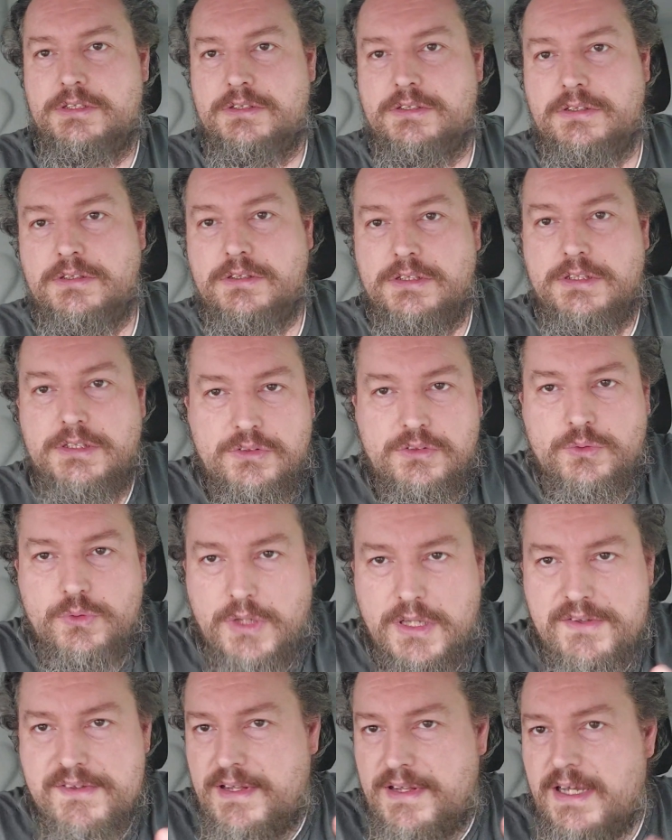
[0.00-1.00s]
Ne? So
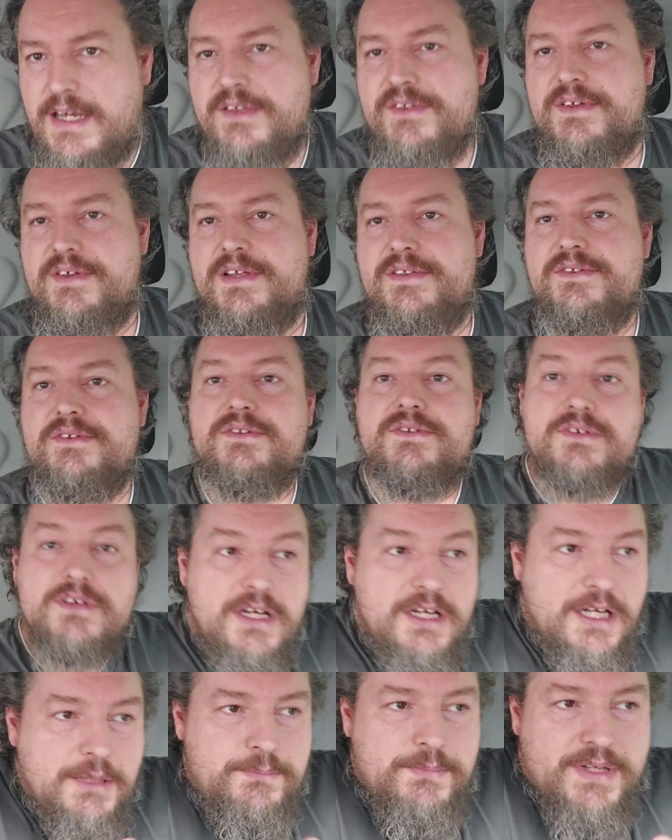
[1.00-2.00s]
ganz leise hat es,
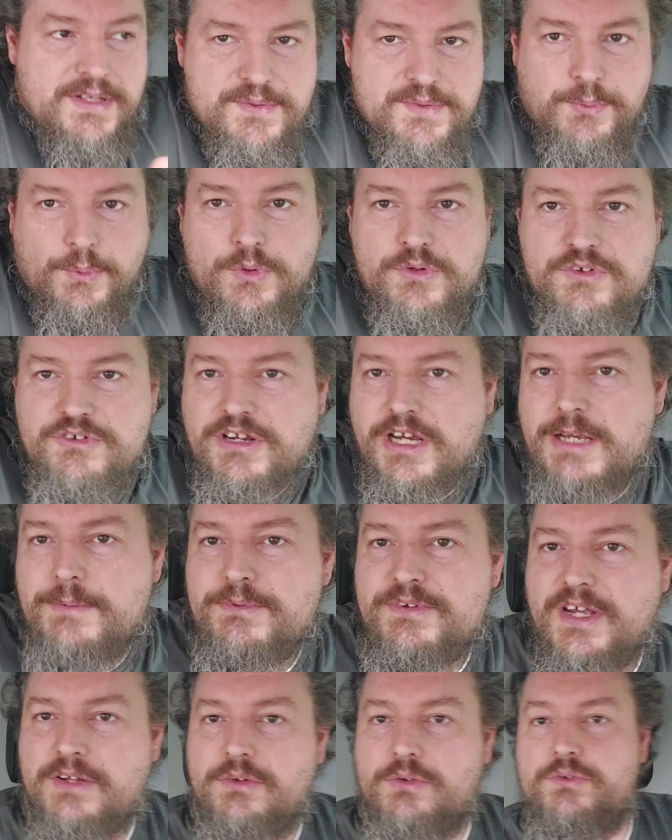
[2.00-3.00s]
hat mir zwei
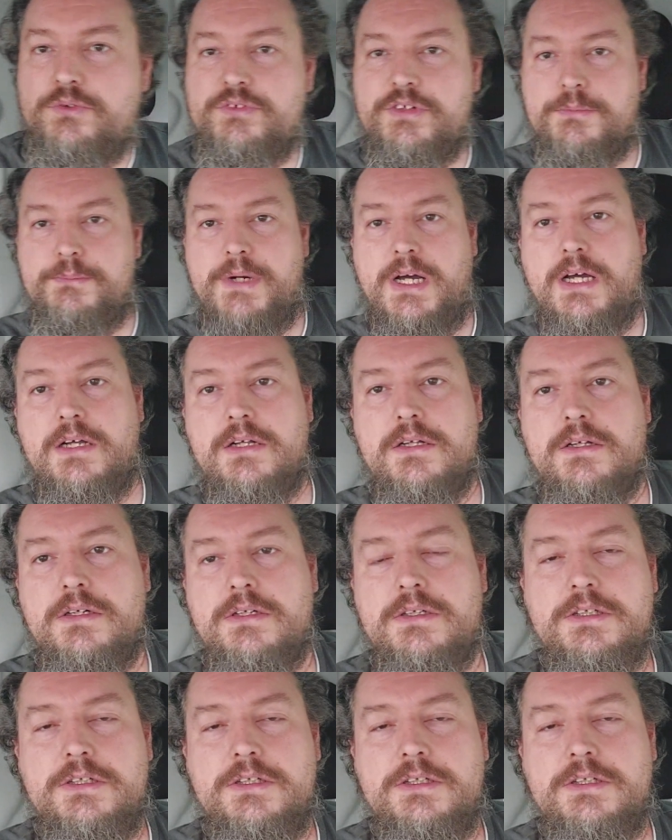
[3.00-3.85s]
Scheibe drauf gemacht.